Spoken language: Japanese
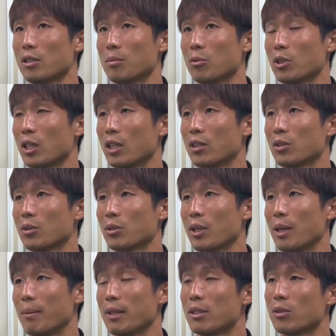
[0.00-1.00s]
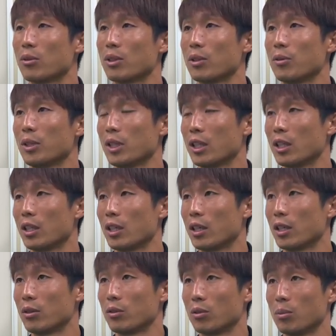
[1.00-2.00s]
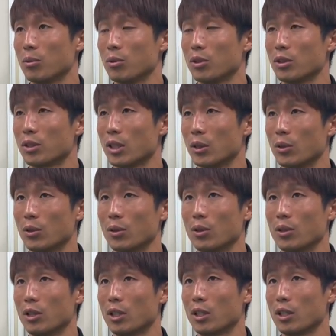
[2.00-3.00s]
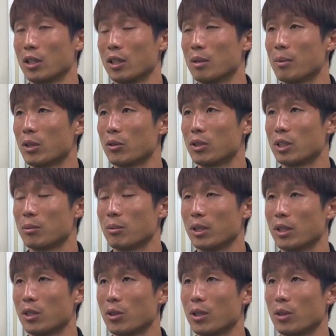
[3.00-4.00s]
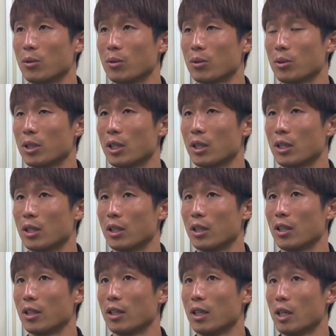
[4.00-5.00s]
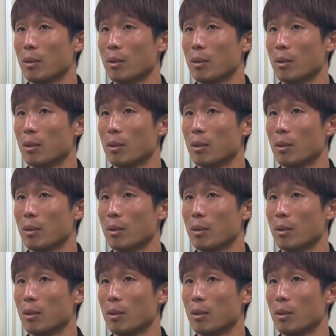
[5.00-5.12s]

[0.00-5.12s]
いつもならちょっとやばいぞって雰囲気が流れると思うんですけど、なんか今のチームは勢いが本当にあって、